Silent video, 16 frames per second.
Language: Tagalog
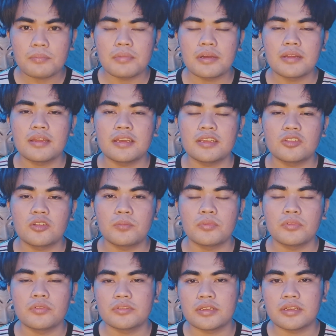pag na-hit ko
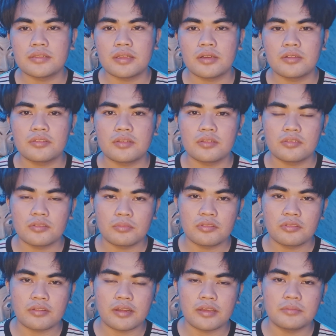po yung 3,000
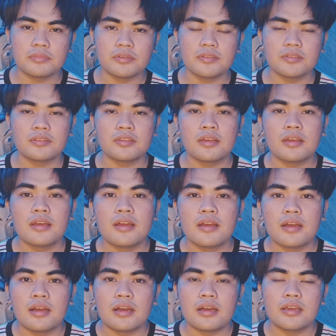subscribers
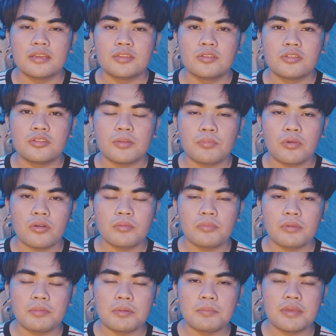ay doon na po
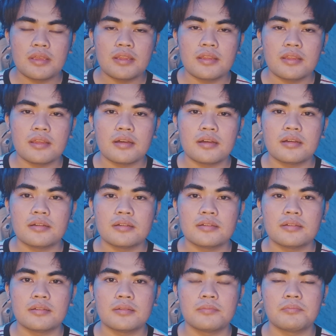ako mamimili ng
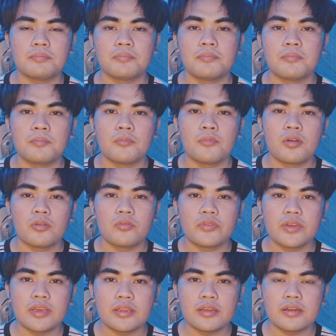
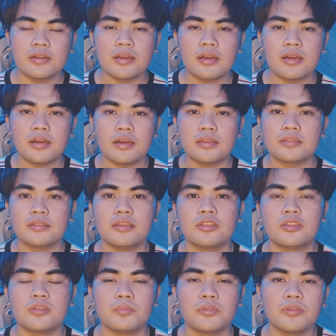winner at
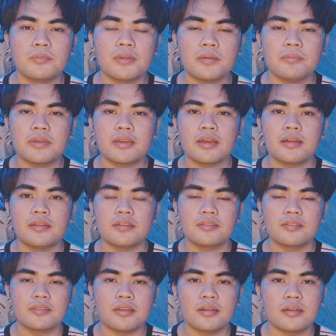ito po yung mga
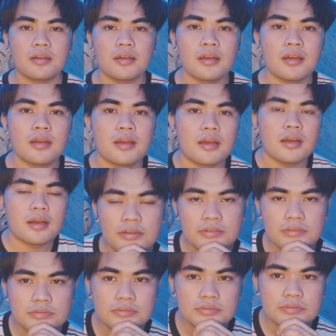mechanics ng
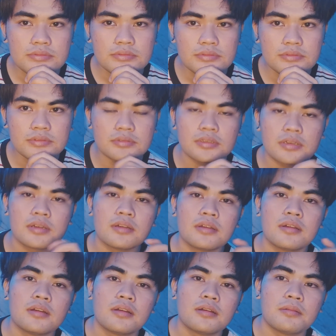uh,
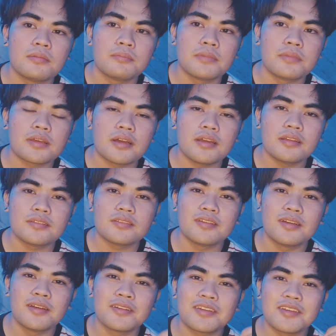
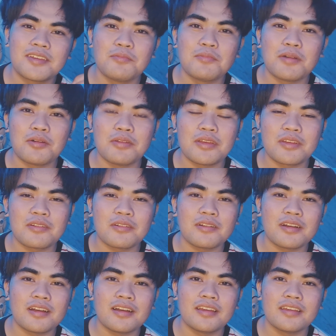mechanics ng giveaway
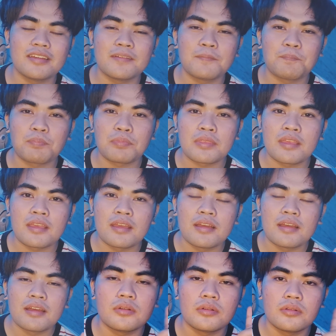ko ay
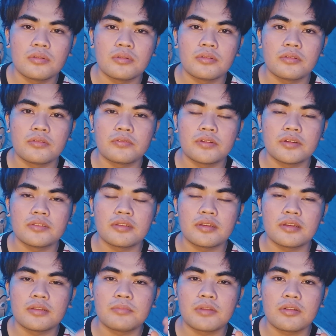first
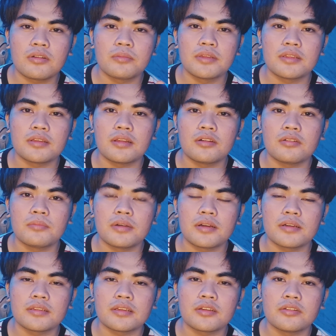ay mag-comment ka lang kung
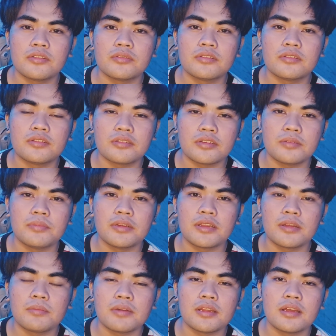bakit ikaw yung
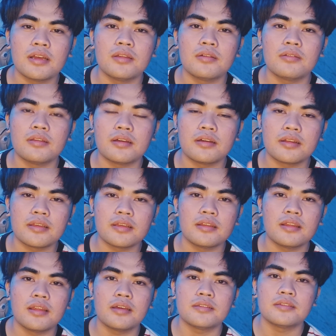deserving na manalo ng
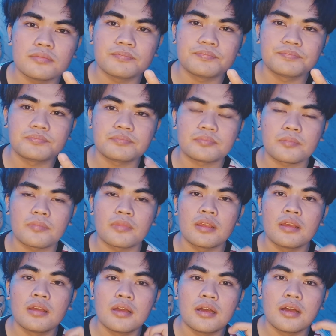ring light
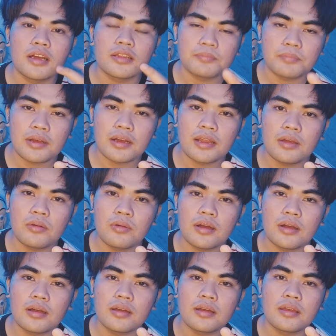at
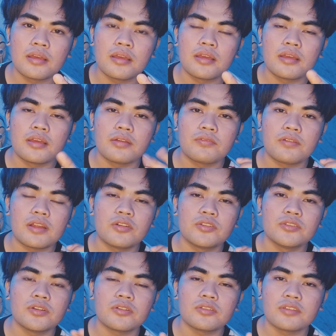pangalawa
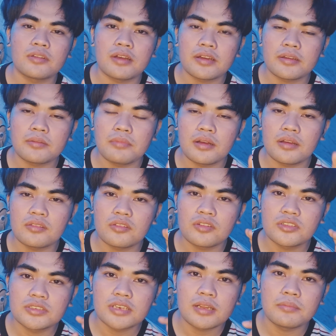follow niyo ako sa aking mga
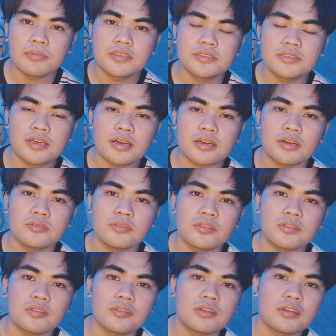social media
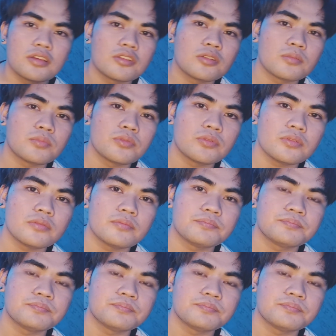accounts ito po